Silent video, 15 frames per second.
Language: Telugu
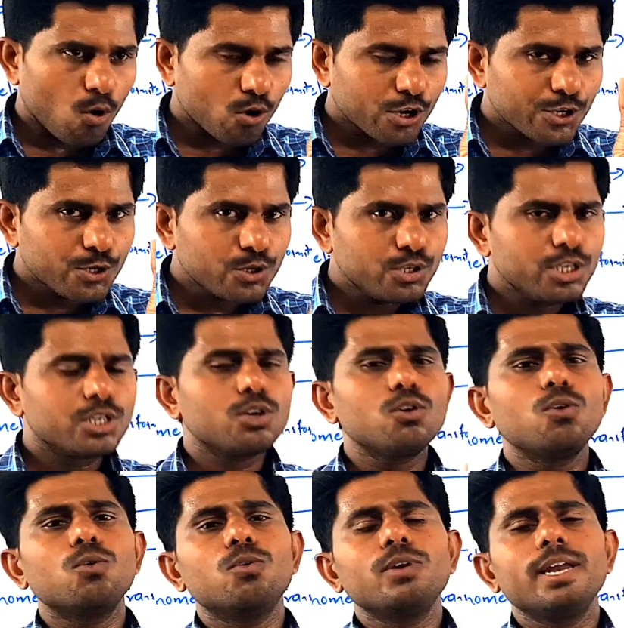ఒక
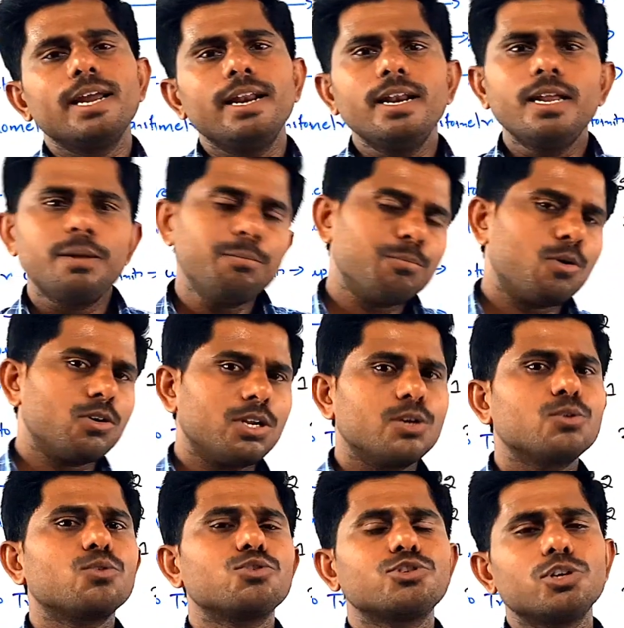యూనిట్లో ఎన్ని
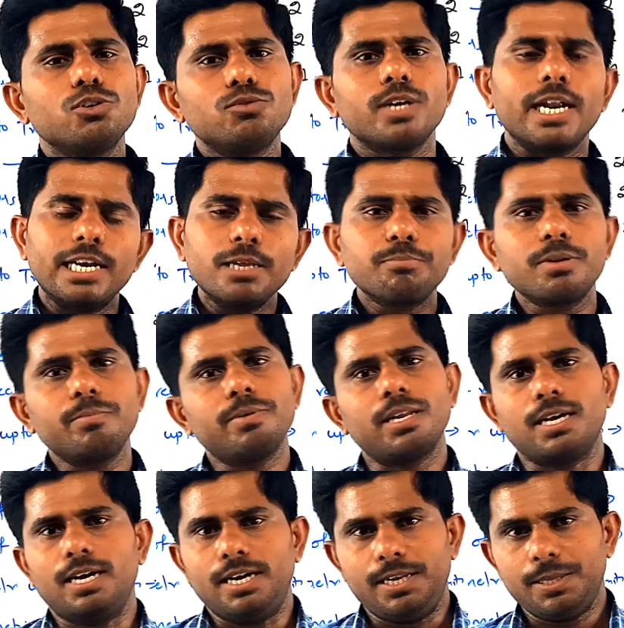ఇంపార్టెంట్ క్వశ్చన్లు ఉంటే అన్నీ
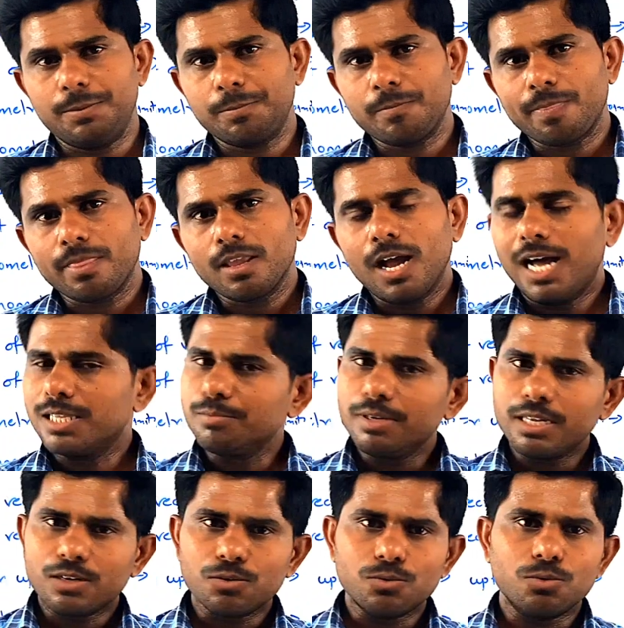ప్రిపేర్ కండి అది
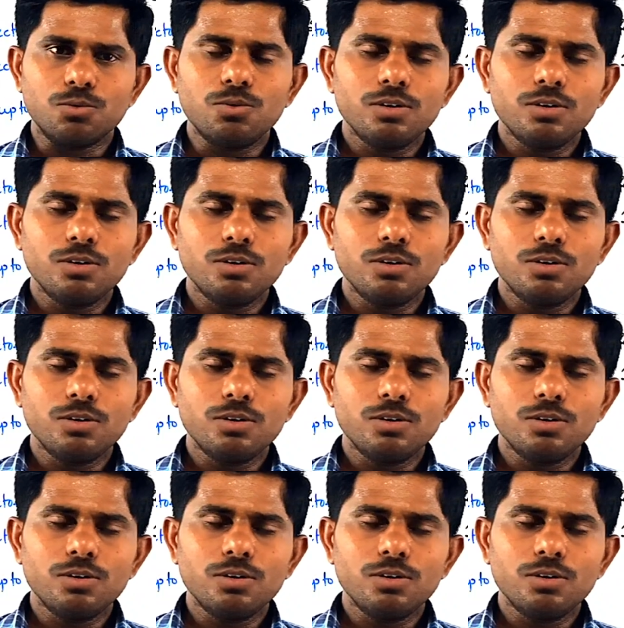మీకు